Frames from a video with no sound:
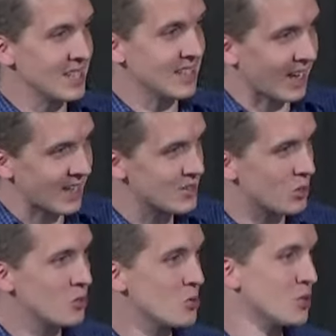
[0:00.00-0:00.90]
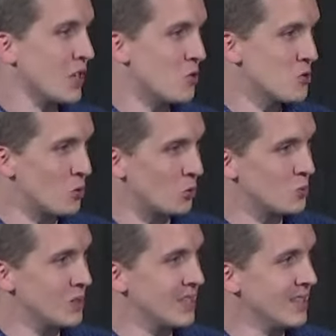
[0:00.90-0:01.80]
ils résonnent jusqu'à
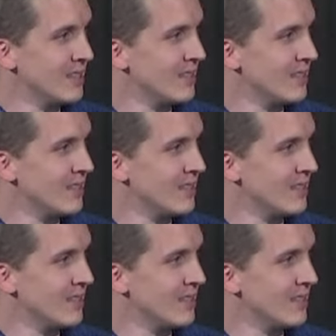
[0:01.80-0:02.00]
aujourd'hui,